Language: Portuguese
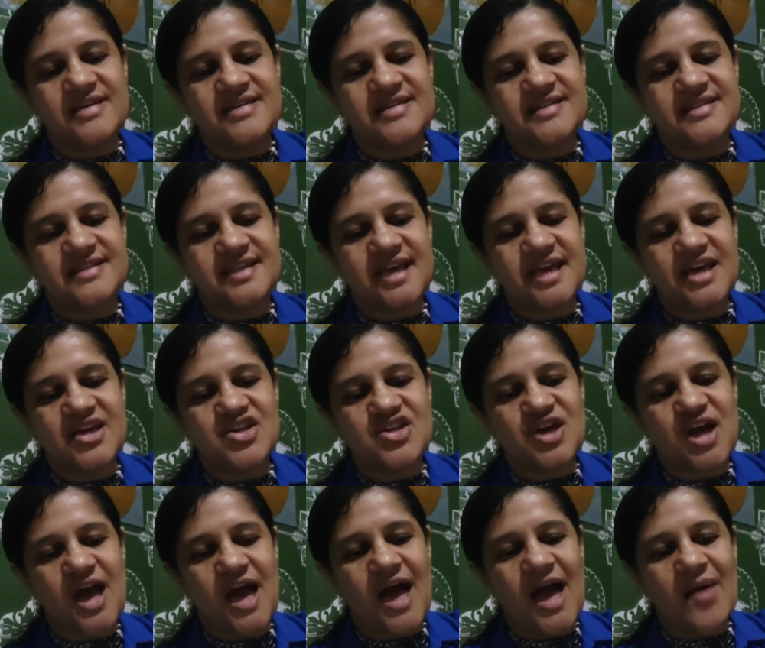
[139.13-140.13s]

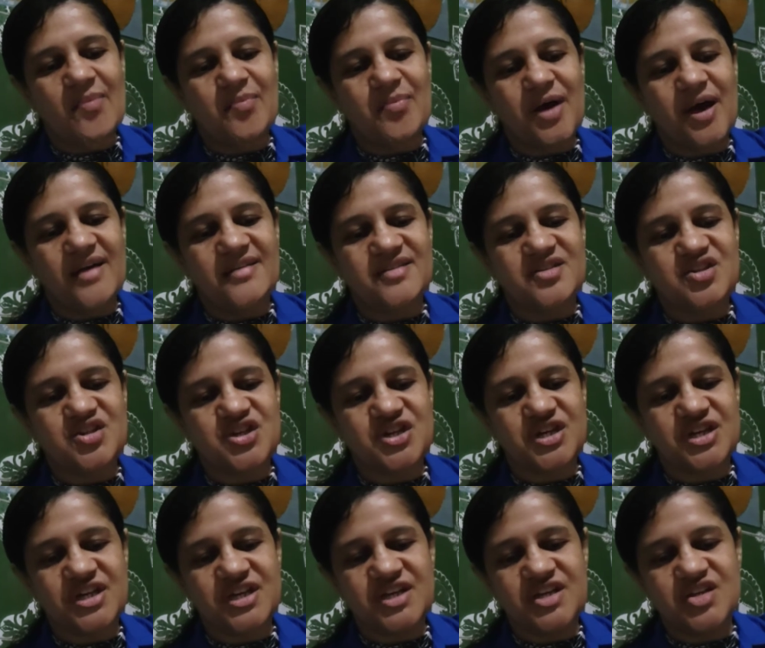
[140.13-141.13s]
Seja a paz de
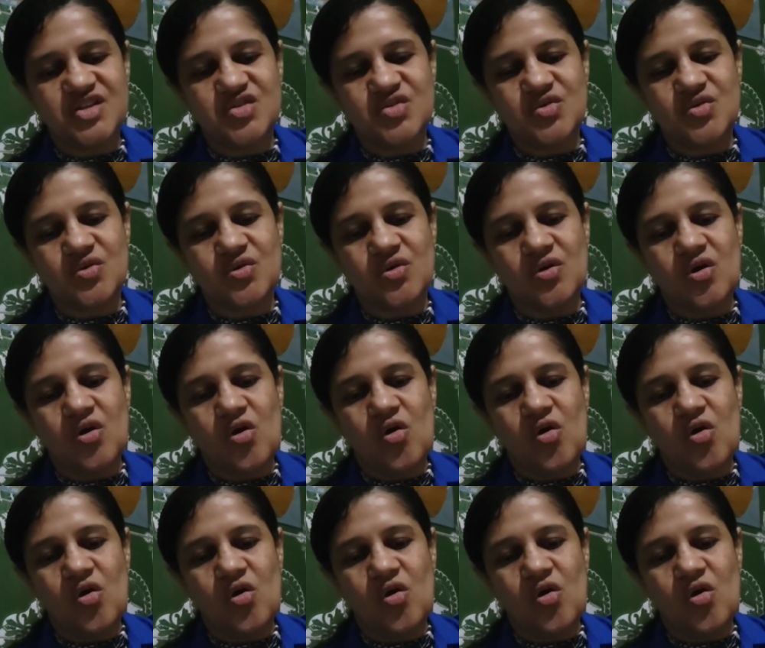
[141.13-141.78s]
Cristo